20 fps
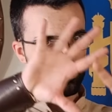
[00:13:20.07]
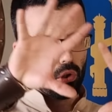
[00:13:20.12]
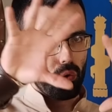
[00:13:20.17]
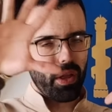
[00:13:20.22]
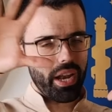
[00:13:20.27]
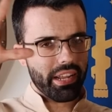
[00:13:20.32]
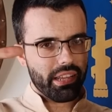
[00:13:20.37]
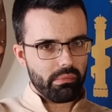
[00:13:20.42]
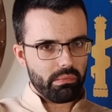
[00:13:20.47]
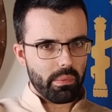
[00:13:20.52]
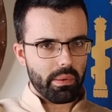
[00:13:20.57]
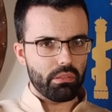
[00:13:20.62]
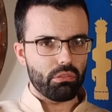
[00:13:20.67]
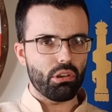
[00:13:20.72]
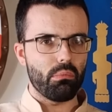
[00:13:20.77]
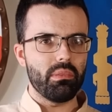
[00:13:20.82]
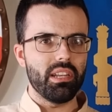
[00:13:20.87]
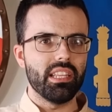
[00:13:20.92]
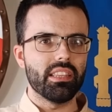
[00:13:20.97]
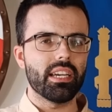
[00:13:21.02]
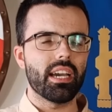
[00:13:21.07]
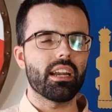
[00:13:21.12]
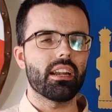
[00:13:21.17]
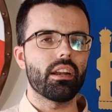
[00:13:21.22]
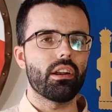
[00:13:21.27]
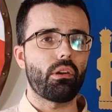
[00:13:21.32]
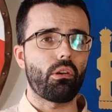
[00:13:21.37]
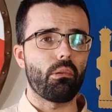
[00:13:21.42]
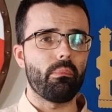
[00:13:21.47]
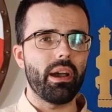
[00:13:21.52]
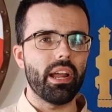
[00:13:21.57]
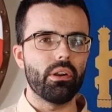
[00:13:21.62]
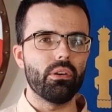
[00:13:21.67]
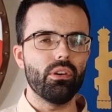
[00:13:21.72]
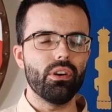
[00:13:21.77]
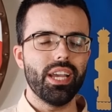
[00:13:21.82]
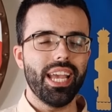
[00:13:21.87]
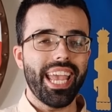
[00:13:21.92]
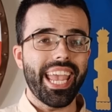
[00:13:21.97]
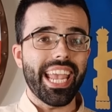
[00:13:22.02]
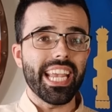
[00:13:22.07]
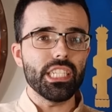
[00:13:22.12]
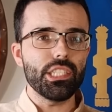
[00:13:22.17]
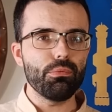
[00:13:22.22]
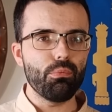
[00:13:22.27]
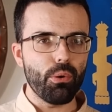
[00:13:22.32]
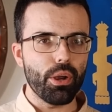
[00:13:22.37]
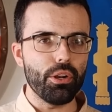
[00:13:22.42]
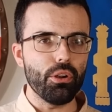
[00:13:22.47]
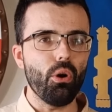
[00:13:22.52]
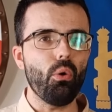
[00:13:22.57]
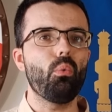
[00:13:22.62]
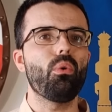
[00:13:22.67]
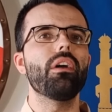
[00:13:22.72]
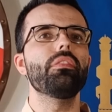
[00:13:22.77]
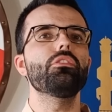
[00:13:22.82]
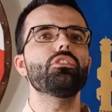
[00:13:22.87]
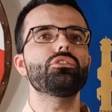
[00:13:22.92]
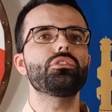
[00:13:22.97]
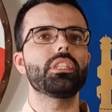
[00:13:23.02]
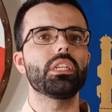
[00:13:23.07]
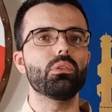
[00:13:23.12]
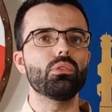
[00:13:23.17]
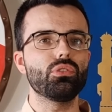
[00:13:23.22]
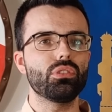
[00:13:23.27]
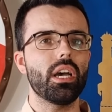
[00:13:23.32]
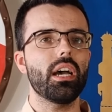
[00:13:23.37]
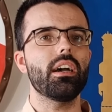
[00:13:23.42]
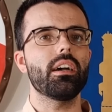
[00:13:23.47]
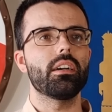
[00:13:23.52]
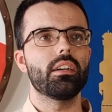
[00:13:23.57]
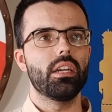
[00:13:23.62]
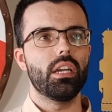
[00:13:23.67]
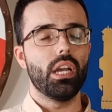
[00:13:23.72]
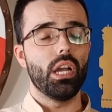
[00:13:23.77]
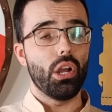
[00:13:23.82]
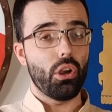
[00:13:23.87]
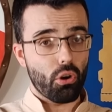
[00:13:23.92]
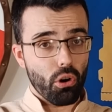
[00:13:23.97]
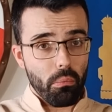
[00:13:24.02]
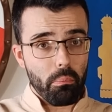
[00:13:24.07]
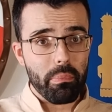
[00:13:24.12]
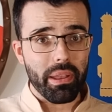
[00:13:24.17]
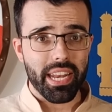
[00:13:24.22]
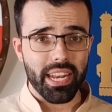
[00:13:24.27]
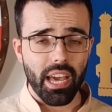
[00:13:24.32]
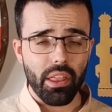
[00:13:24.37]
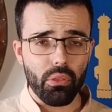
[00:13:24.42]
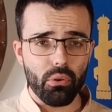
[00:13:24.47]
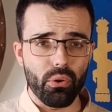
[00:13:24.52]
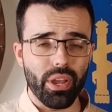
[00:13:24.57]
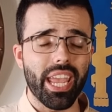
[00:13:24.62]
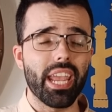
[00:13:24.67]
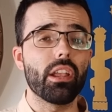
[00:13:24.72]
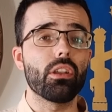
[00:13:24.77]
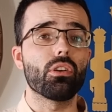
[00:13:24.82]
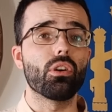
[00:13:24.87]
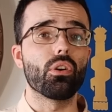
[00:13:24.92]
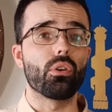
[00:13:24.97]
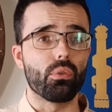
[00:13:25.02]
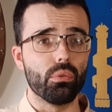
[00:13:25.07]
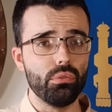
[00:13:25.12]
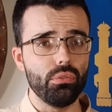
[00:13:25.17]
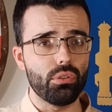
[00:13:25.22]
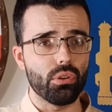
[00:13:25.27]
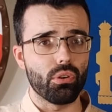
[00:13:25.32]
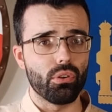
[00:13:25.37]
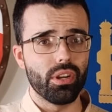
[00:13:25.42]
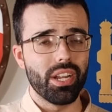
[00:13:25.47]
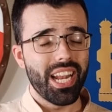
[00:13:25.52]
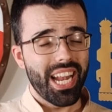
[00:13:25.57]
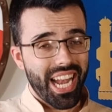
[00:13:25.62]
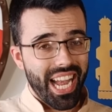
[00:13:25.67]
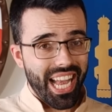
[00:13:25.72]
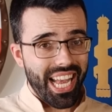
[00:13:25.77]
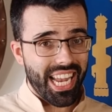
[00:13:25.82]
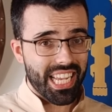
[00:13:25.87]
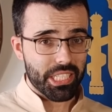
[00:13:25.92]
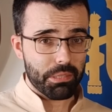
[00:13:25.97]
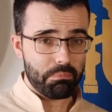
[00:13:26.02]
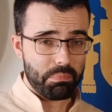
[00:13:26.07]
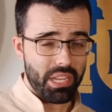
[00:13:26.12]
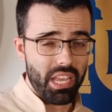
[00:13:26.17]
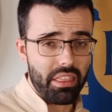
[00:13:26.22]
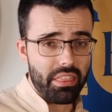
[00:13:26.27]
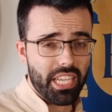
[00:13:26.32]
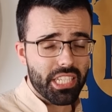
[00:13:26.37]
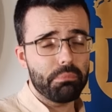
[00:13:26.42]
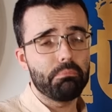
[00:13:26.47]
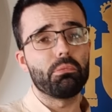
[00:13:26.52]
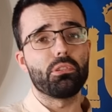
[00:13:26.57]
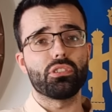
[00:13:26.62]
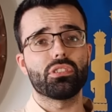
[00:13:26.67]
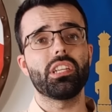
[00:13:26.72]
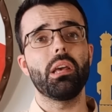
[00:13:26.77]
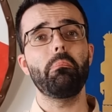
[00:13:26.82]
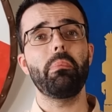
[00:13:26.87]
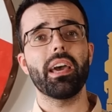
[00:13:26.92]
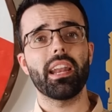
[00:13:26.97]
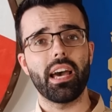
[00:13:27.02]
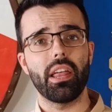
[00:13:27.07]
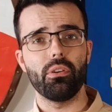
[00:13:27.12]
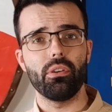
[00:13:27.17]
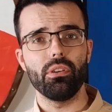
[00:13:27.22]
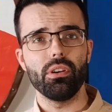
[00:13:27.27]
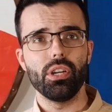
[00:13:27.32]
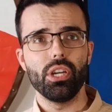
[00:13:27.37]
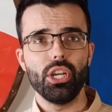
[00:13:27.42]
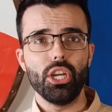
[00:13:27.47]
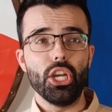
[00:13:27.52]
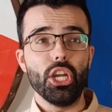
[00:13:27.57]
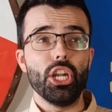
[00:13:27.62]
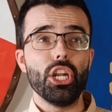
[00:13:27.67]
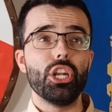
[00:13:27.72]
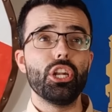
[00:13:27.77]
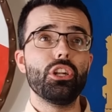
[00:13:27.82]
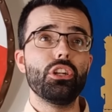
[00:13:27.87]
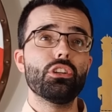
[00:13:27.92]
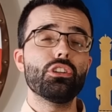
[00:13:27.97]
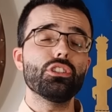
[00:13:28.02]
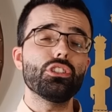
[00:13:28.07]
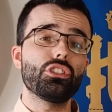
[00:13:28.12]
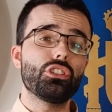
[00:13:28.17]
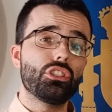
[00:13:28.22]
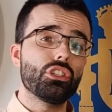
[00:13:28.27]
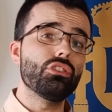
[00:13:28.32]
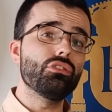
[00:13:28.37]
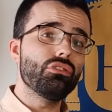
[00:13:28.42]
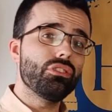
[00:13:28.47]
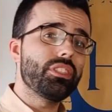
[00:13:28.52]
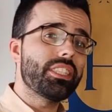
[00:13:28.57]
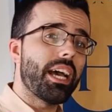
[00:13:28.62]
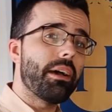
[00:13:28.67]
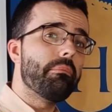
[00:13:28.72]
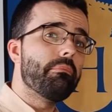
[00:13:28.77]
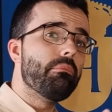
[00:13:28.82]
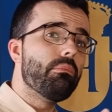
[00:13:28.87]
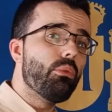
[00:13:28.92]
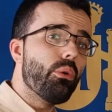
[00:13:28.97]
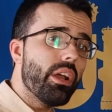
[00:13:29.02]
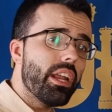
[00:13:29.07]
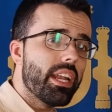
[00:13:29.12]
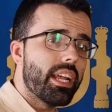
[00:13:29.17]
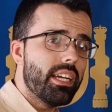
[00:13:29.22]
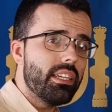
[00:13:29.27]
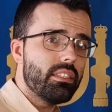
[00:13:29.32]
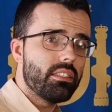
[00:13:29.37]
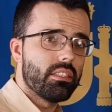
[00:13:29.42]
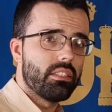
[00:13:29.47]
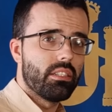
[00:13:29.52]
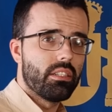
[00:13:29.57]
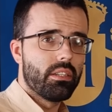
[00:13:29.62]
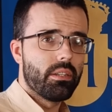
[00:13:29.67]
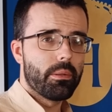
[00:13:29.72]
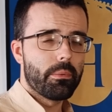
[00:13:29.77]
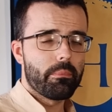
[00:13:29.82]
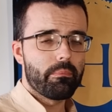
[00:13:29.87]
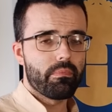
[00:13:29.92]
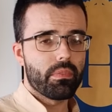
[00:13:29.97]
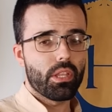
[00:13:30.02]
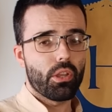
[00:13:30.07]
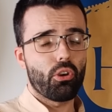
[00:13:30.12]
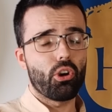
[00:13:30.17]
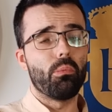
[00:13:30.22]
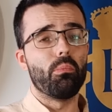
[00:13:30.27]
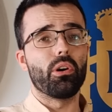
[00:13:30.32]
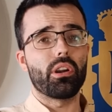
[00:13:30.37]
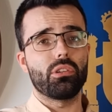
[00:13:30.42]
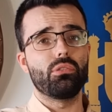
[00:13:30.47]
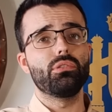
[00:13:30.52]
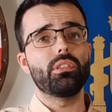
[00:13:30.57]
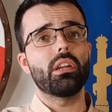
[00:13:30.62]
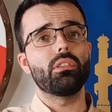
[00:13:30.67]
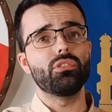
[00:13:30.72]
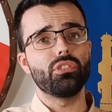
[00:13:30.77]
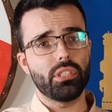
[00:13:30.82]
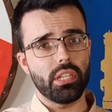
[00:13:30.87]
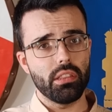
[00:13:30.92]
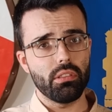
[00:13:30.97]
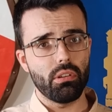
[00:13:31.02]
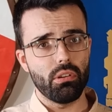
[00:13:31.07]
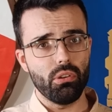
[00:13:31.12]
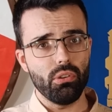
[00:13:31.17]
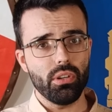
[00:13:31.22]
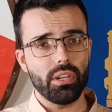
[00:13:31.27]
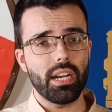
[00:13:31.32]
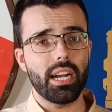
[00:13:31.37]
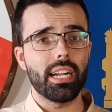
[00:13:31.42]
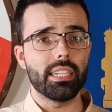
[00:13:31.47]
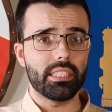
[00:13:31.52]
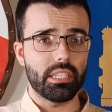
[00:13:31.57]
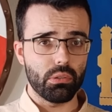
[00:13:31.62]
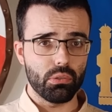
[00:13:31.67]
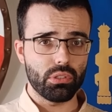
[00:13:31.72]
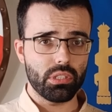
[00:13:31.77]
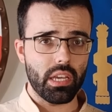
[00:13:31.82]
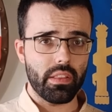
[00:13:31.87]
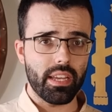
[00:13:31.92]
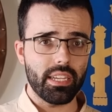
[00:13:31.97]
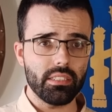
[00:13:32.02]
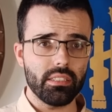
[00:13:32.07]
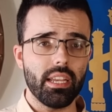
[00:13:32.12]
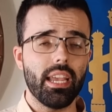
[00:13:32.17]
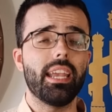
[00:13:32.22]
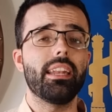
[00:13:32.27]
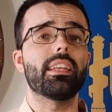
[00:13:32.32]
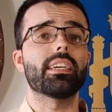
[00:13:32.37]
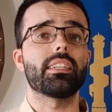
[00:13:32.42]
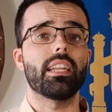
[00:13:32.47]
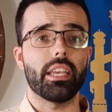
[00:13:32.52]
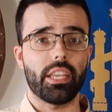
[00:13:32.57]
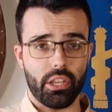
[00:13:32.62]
todo el equipamiento militar romano es bueno cuando se usa combinado, en conjunto. Las piezas por separado no son tan buenas como resultaron siéndolo al ser usadas en las